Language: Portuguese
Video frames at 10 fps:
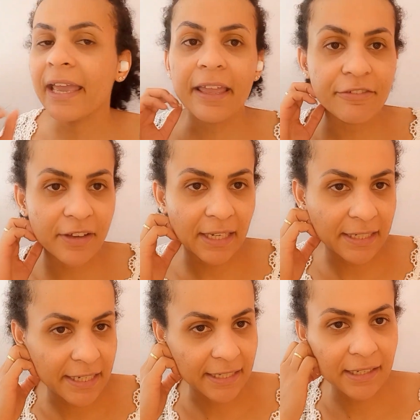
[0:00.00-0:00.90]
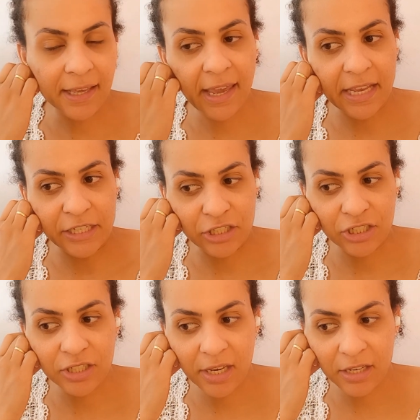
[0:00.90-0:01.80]
E falando em cliente,
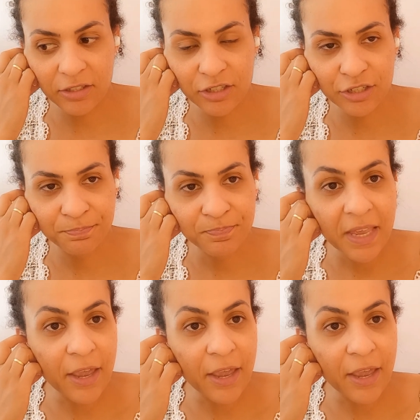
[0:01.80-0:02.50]
gente,